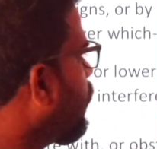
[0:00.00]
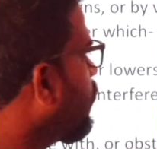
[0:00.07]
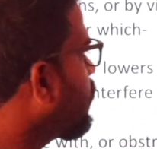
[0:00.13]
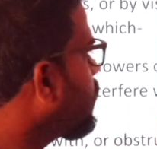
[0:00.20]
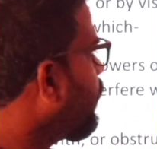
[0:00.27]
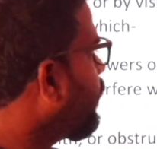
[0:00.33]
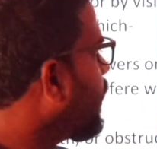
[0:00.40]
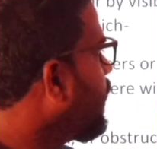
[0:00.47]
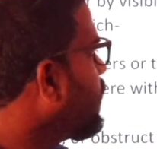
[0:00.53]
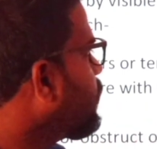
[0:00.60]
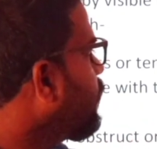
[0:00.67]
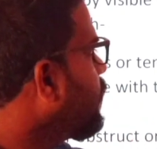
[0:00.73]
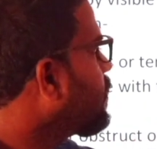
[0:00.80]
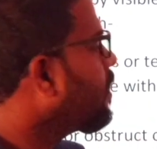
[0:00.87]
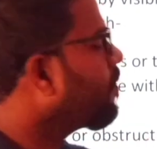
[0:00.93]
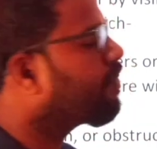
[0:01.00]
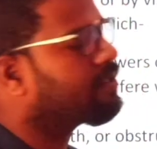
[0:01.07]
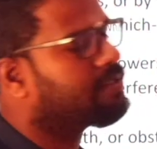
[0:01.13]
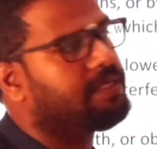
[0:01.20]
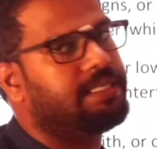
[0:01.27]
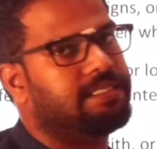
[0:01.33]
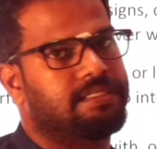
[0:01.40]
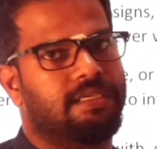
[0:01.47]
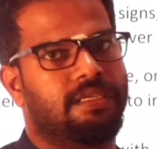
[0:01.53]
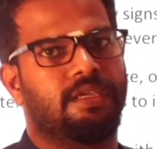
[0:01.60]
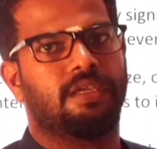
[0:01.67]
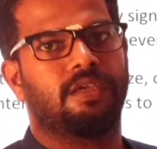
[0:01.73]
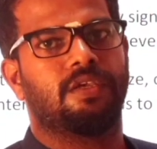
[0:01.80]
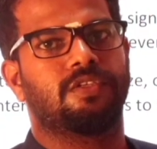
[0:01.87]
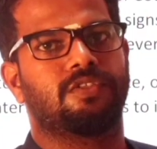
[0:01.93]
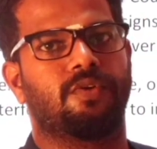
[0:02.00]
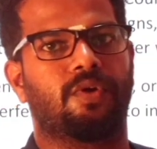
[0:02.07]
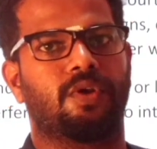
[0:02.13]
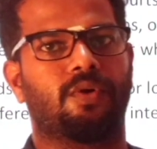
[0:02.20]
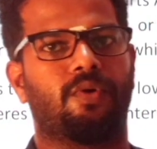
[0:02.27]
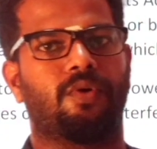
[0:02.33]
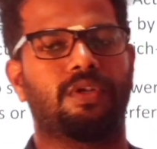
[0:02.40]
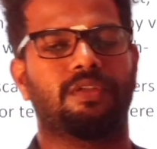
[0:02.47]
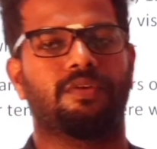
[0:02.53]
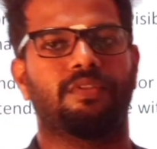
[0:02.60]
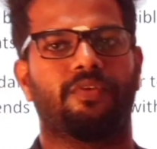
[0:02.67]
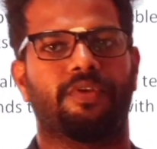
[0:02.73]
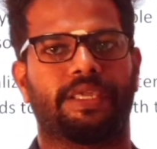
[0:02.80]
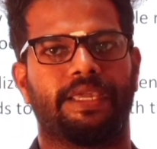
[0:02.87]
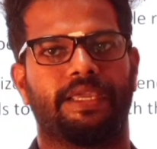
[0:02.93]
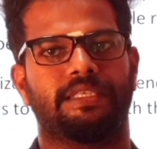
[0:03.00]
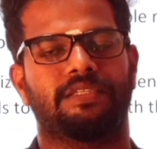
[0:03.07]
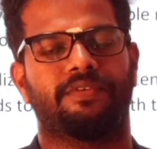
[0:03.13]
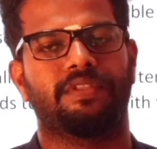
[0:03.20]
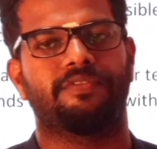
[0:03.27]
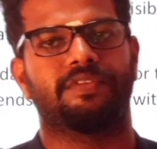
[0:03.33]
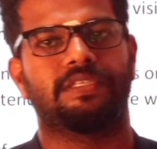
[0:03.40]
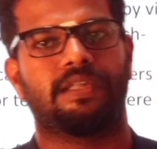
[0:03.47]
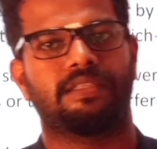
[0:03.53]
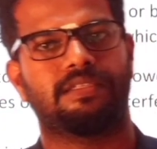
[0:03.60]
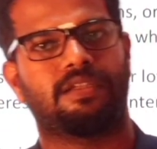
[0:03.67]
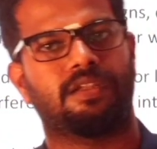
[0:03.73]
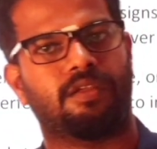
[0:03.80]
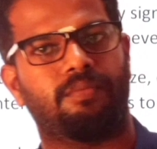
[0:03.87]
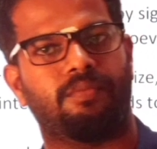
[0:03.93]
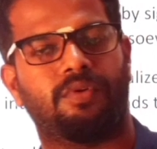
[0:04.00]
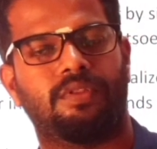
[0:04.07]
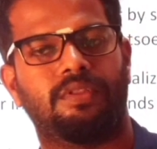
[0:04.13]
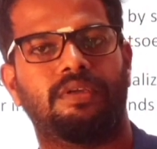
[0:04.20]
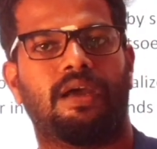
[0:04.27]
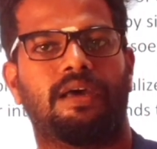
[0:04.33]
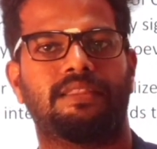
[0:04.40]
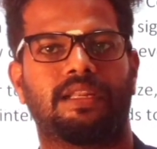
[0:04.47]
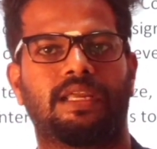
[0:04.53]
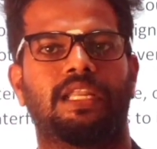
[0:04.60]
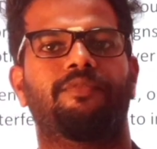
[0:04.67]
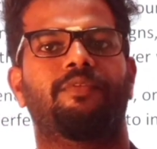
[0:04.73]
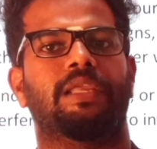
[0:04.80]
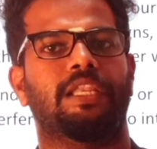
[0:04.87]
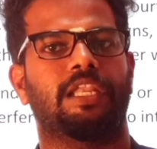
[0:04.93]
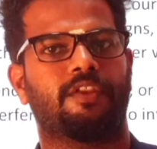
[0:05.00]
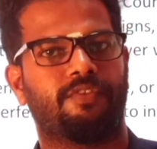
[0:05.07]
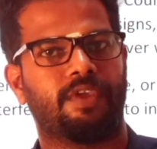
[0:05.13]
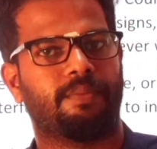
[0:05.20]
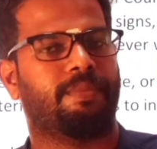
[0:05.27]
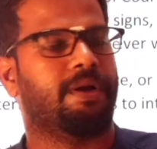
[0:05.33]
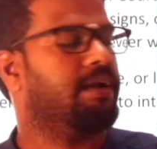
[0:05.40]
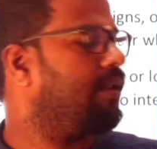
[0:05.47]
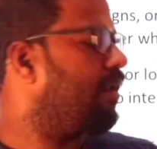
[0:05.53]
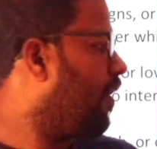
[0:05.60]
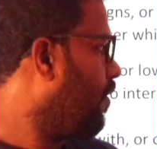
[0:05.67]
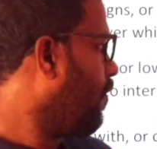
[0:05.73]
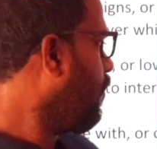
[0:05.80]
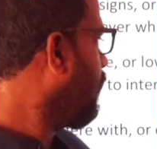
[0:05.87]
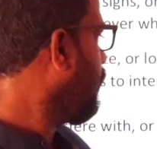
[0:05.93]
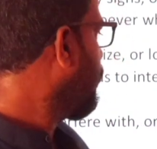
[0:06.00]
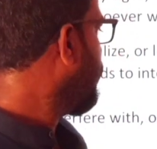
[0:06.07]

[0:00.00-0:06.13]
கோர்ஸ் ஆஃப் எனி ஜுடிஷியல் ப்ரொசீடிங்ஸ் ஸோ ஒரு கோர்ட் வந்து ஒரு கேஸை வந்து விசாரிச்சுட்டு இருக்கும்போது அதற்கு நம்ம இன்டர்ஃபியர் பண்ணலாலோ